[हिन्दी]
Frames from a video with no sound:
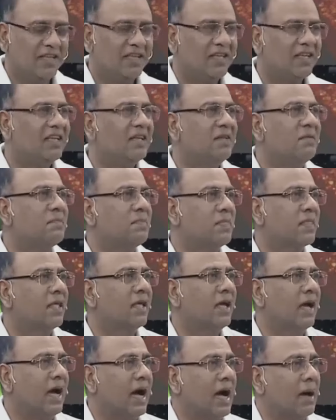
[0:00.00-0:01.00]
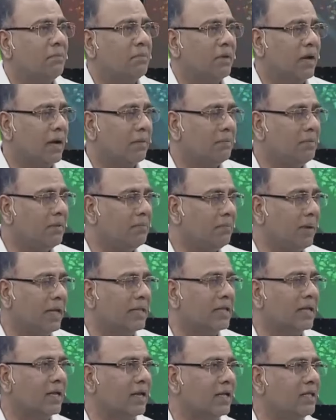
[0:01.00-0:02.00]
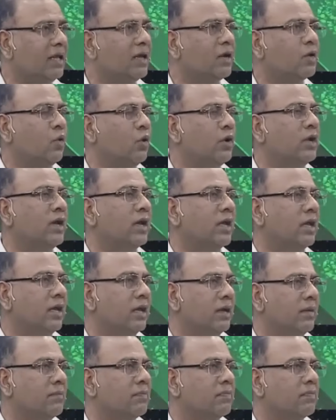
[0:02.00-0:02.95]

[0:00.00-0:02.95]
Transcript: भी हो सकता आप अभी बात थे ना कोयटा की